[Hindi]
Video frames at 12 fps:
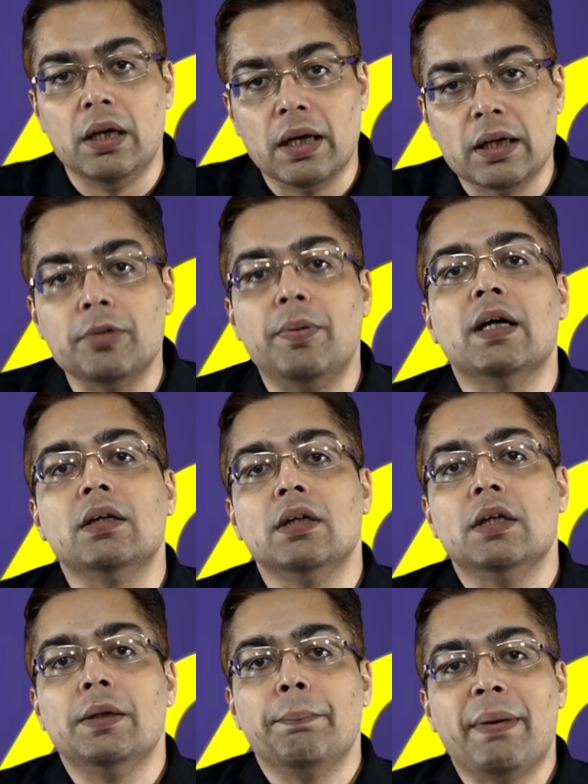लगभग
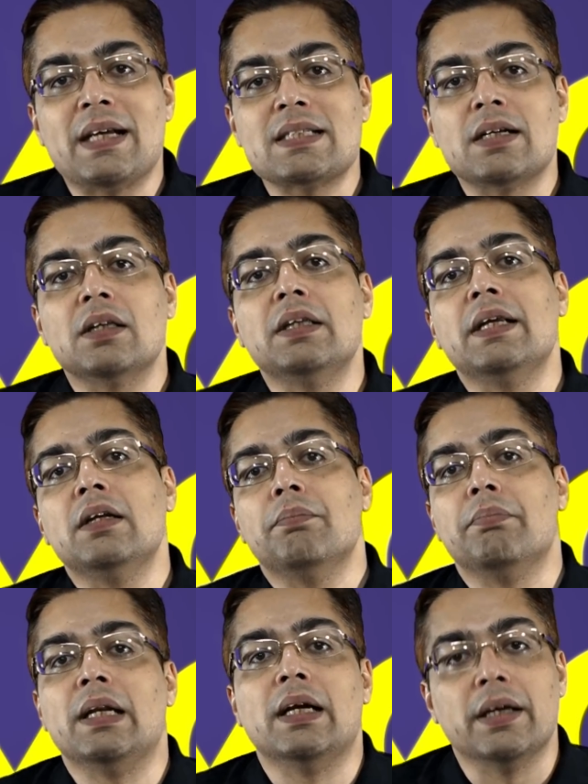पैंसठ दिन
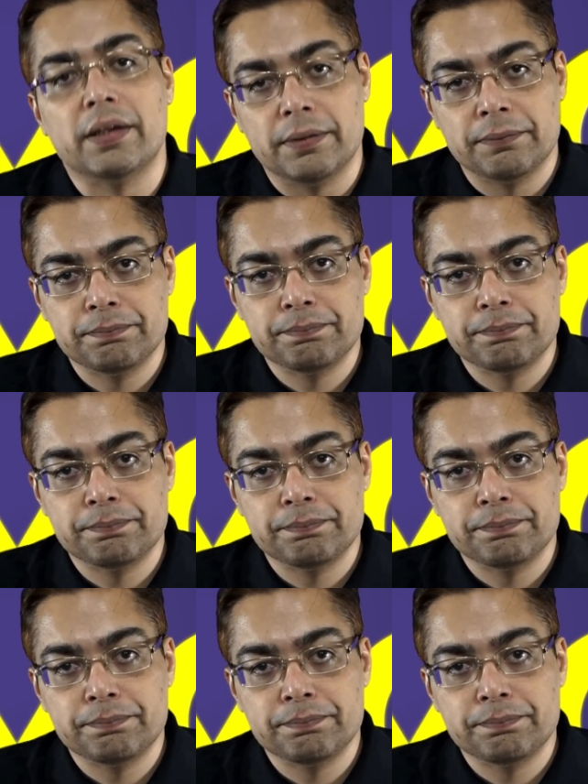मिल गए हैं